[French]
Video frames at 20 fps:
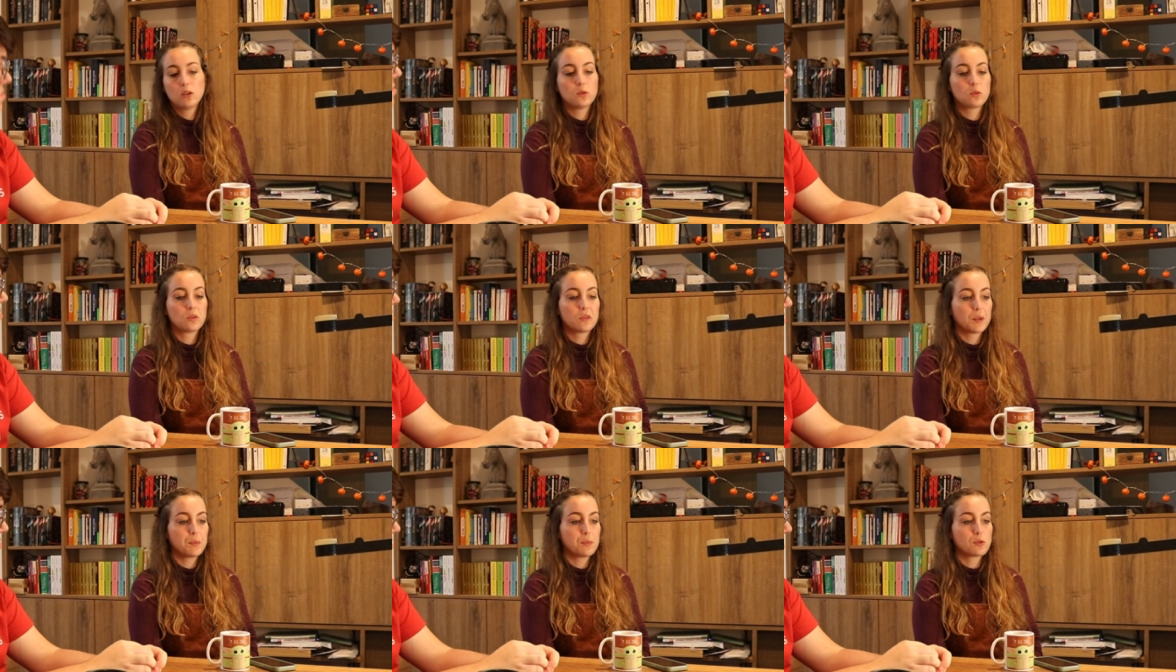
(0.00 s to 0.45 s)

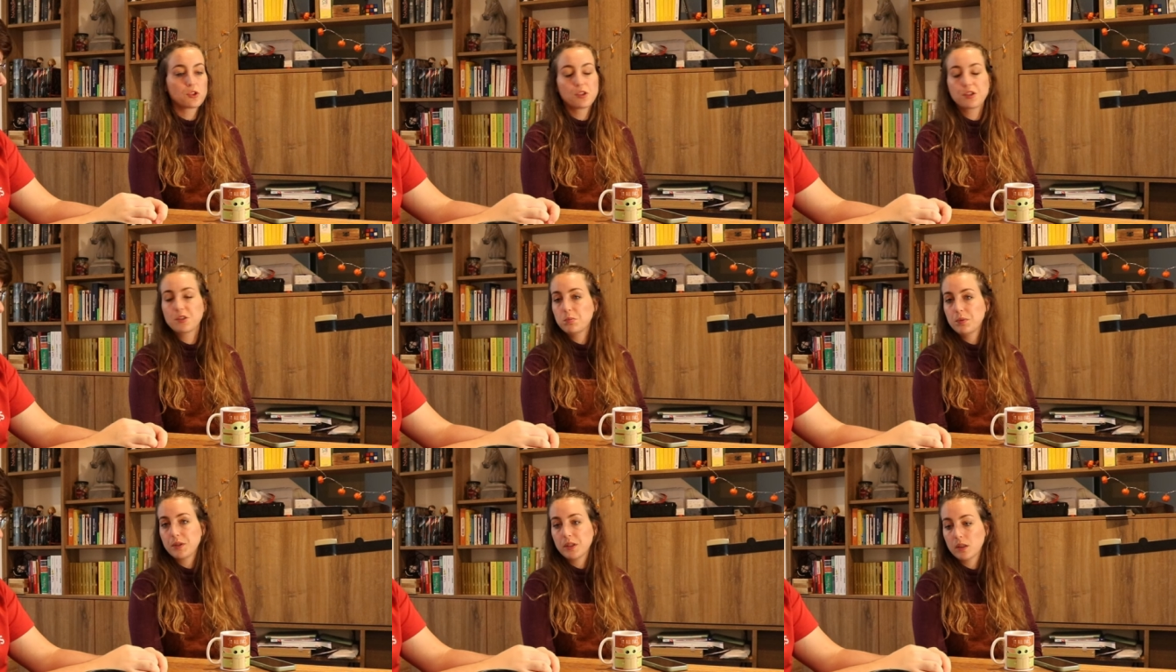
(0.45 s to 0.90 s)
Donc vraiment,
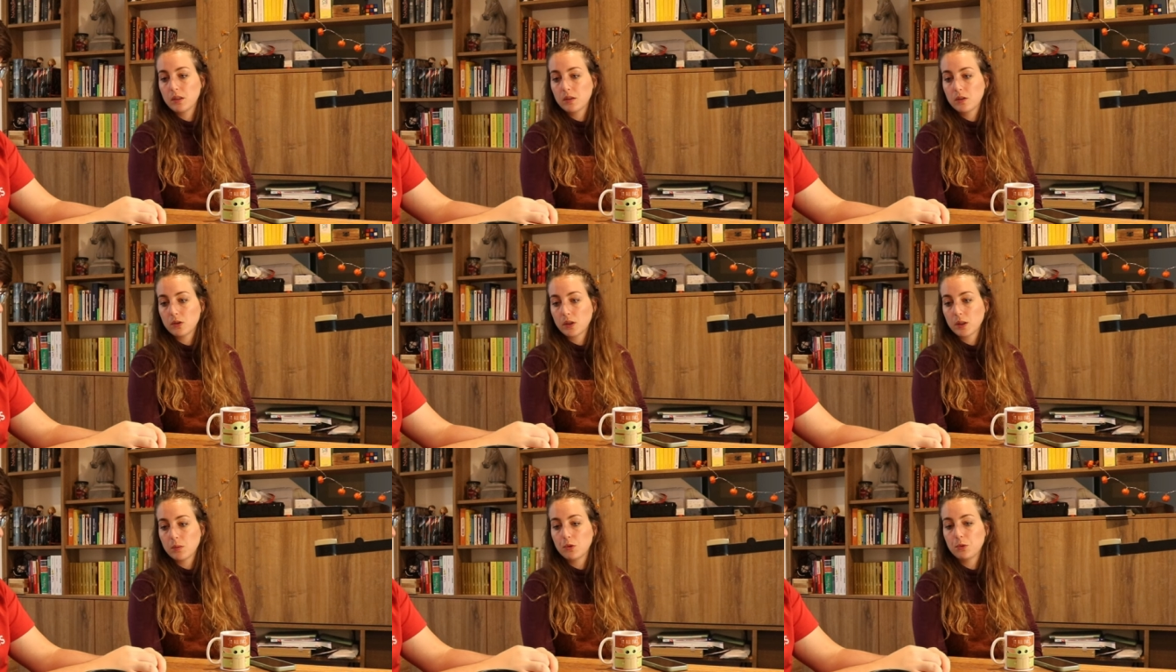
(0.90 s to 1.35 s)
j'expliquais le
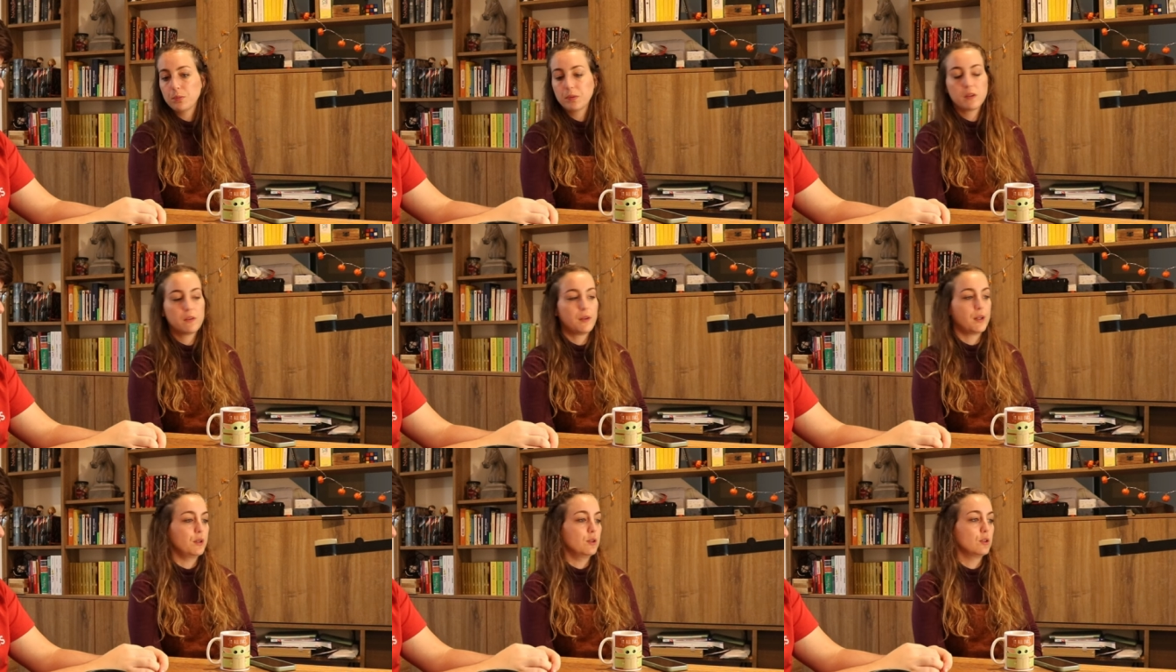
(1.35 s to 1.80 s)
théorème de
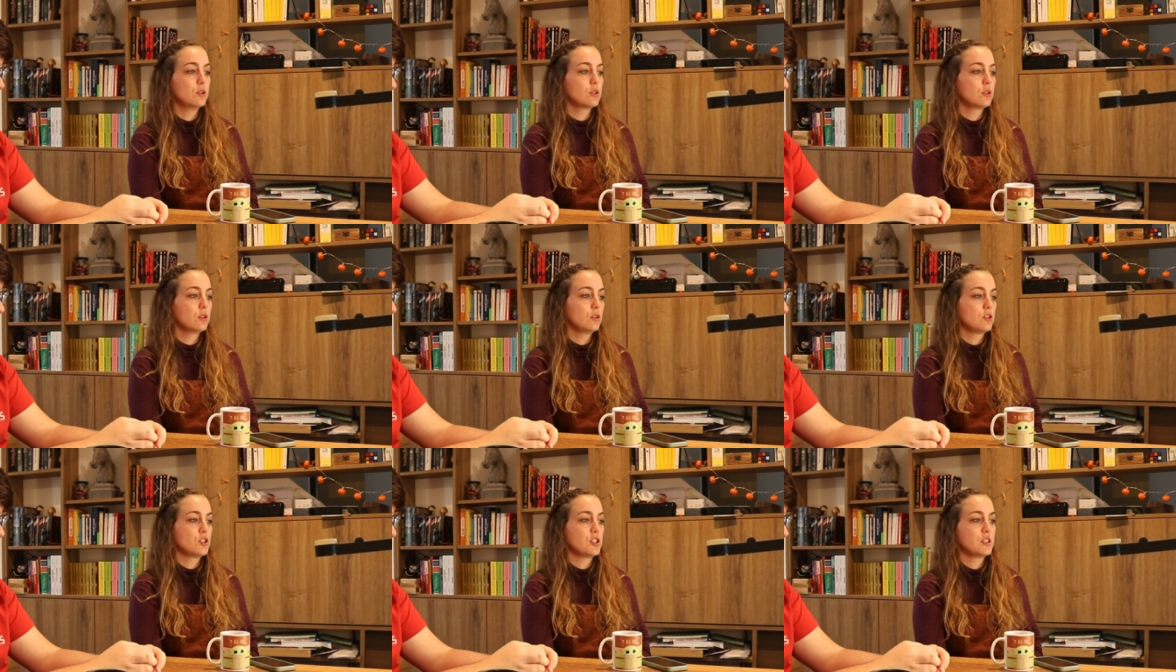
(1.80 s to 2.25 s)

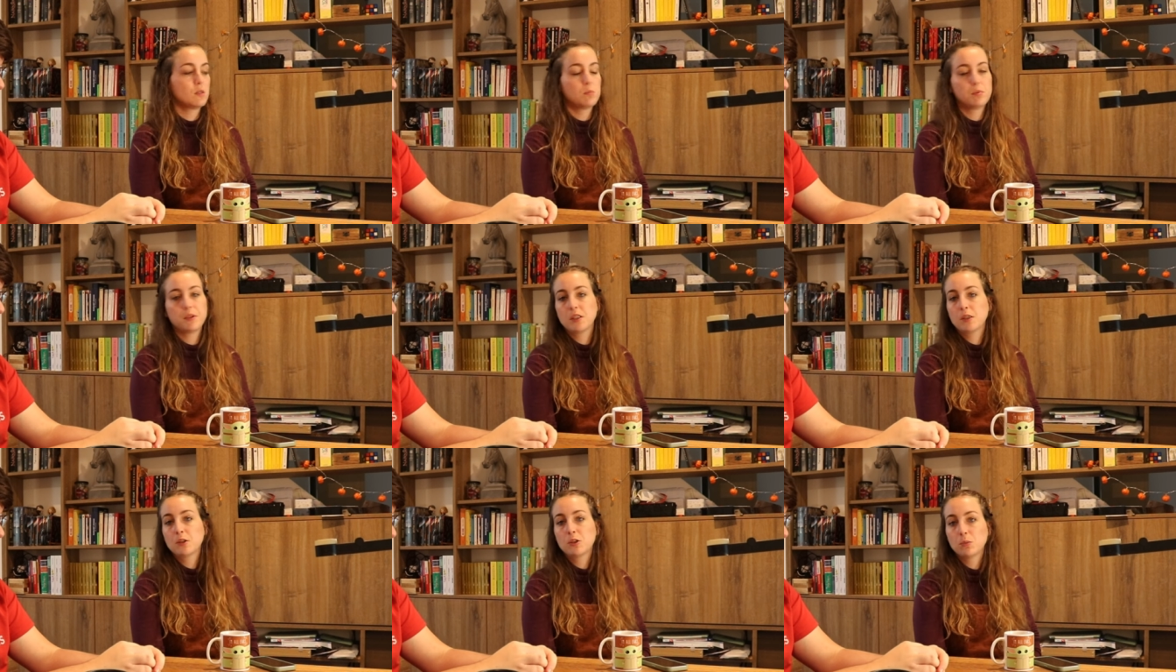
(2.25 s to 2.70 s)
Pythagore, euh,
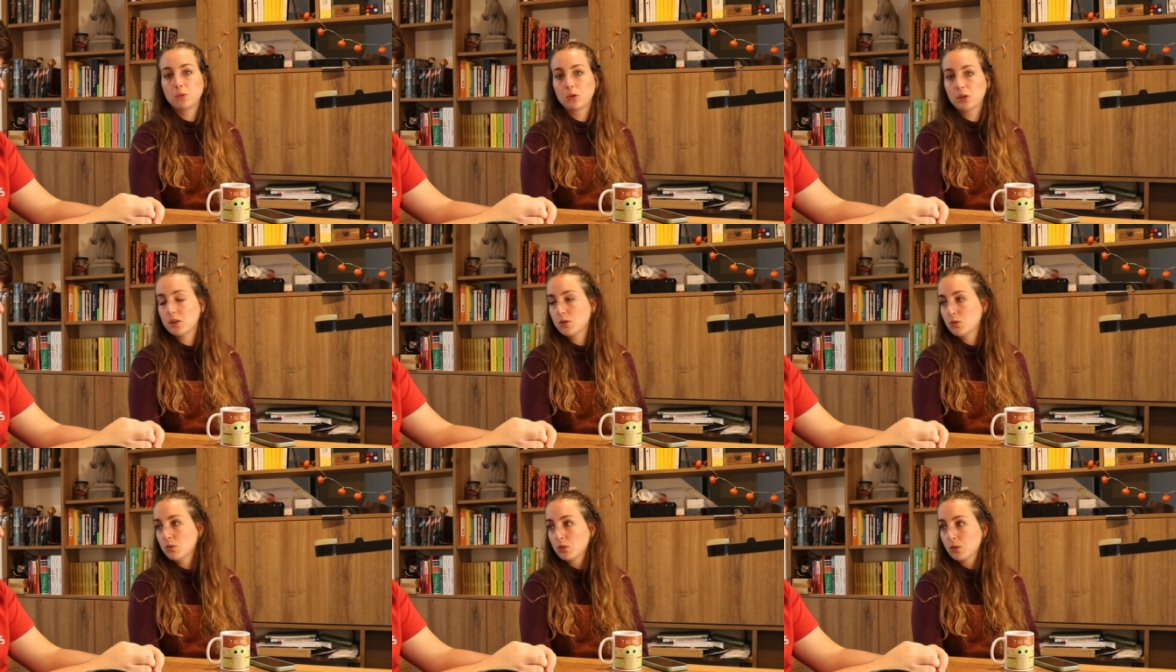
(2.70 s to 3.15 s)
j'expliquais
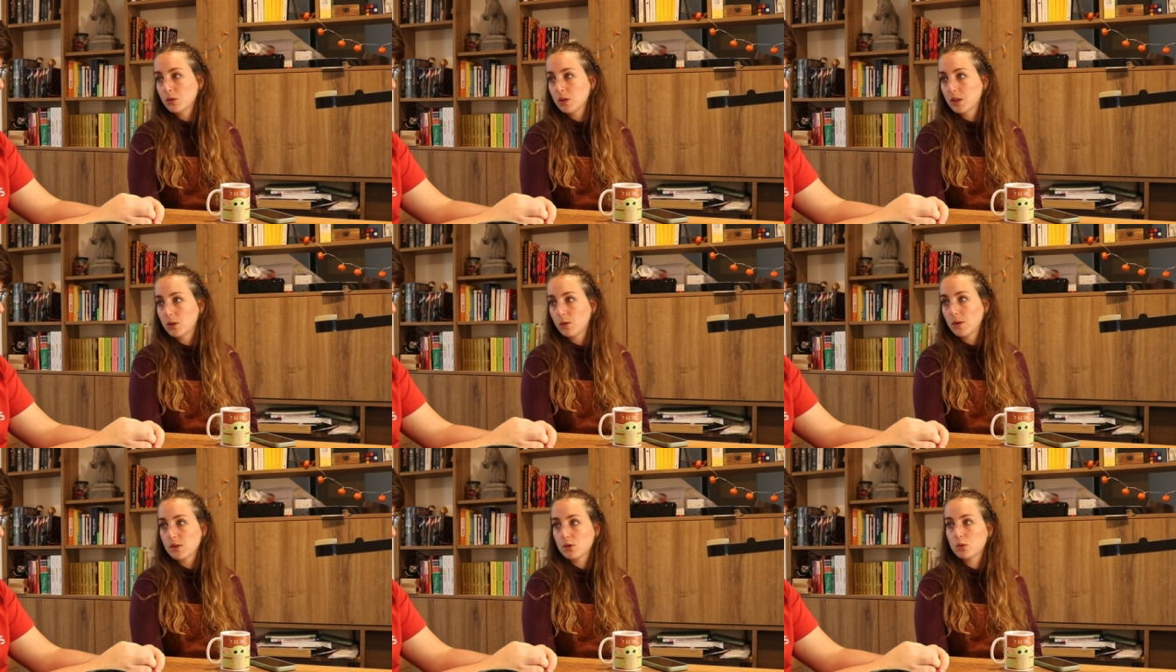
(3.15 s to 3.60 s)
comment résoudre
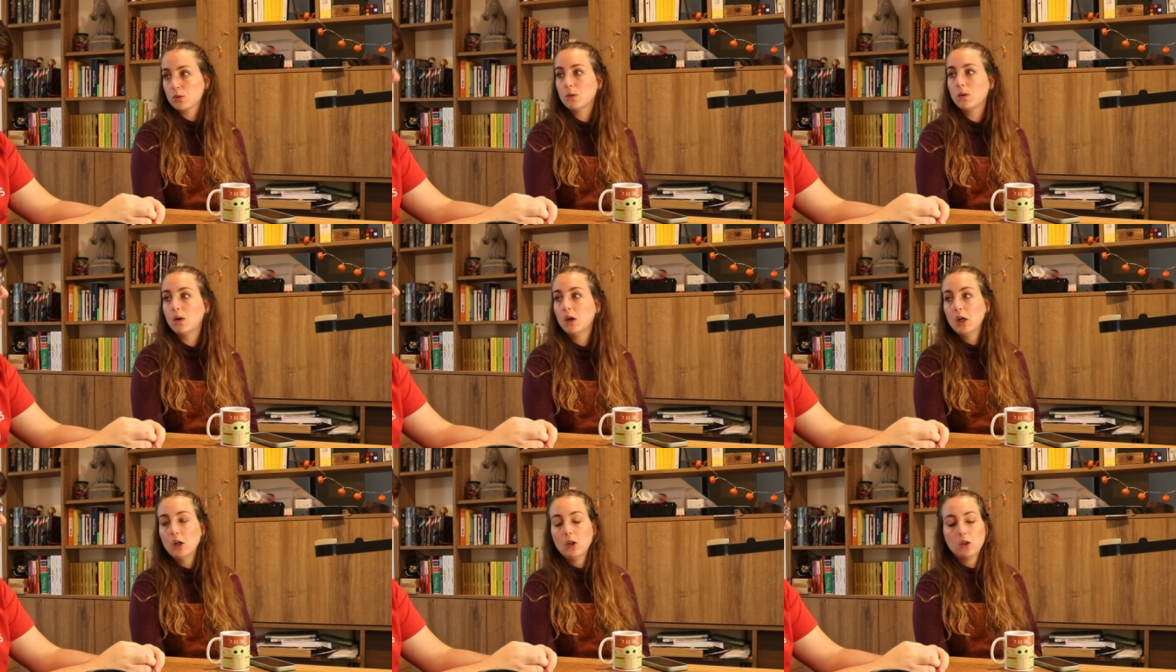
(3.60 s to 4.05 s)
une
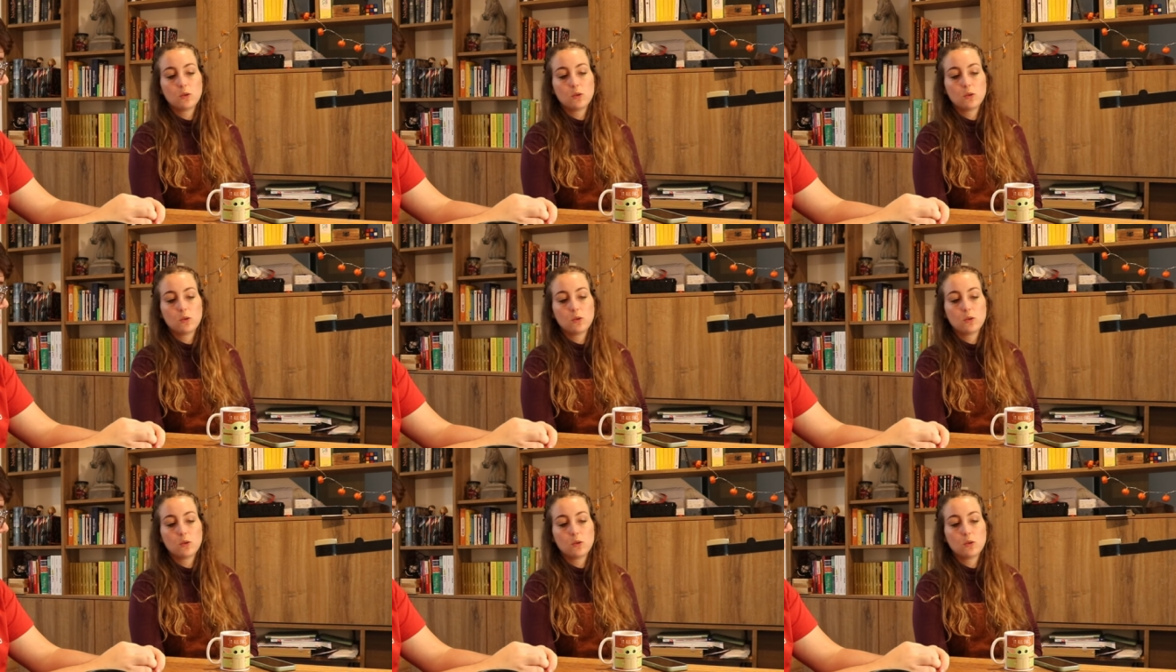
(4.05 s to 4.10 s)
équation.